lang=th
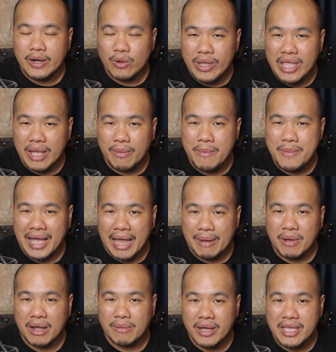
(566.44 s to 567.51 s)
อว่ายังไม่มีการเปิ
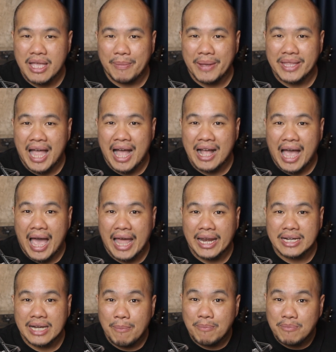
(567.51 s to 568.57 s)
ดเผยอย่างเป็นทางการนะค
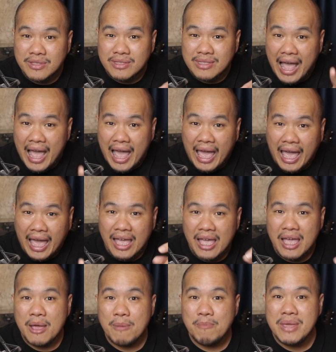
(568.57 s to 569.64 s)
รับแต่
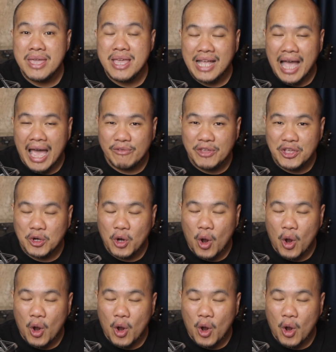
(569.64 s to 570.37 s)
มีการวิเคราะ